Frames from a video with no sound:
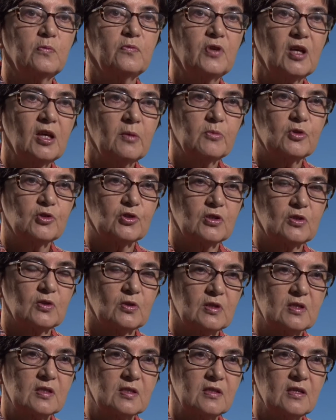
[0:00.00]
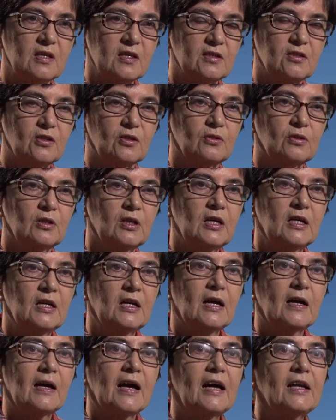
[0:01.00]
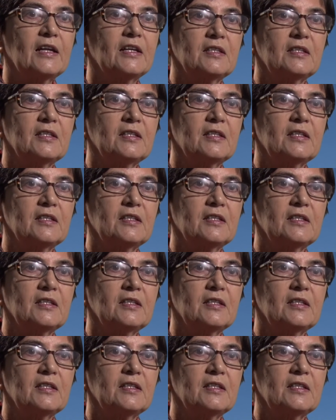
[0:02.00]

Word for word: wiemy, że to jest jego, ale